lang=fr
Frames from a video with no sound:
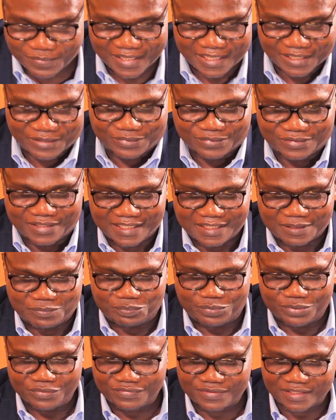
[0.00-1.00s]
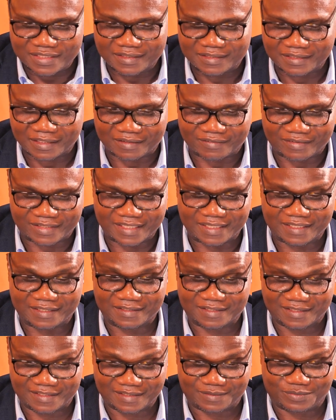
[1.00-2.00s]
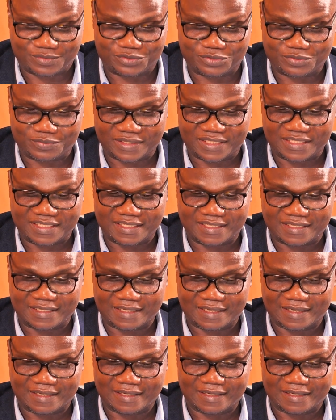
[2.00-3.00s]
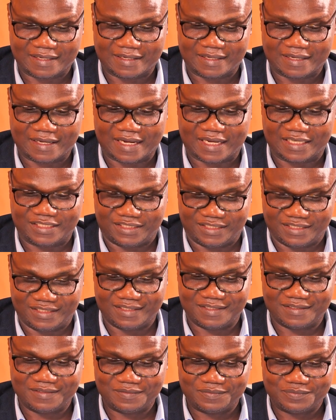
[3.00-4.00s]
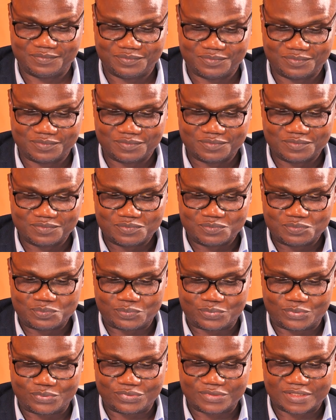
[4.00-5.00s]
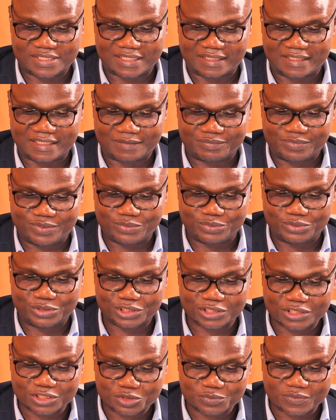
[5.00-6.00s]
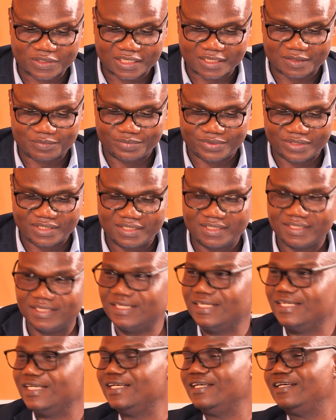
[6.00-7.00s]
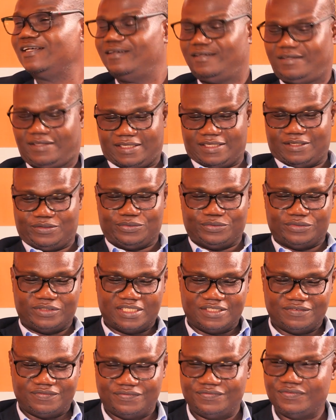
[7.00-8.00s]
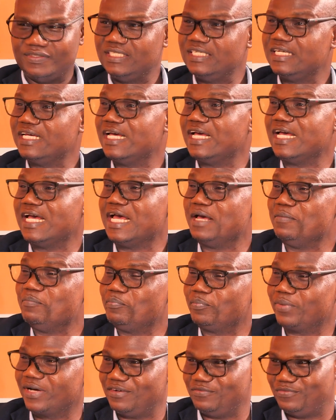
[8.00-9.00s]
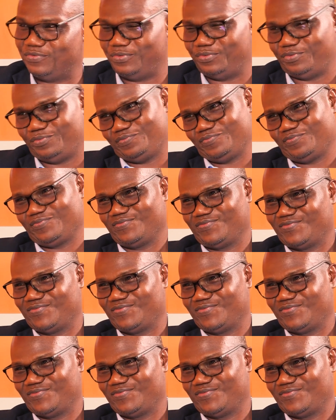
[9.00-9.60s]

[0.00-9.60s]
Comment les collègues peuvent-ils travailler ensemble de manière agile pour s'adapter aux changements rapides et aux défis imprévus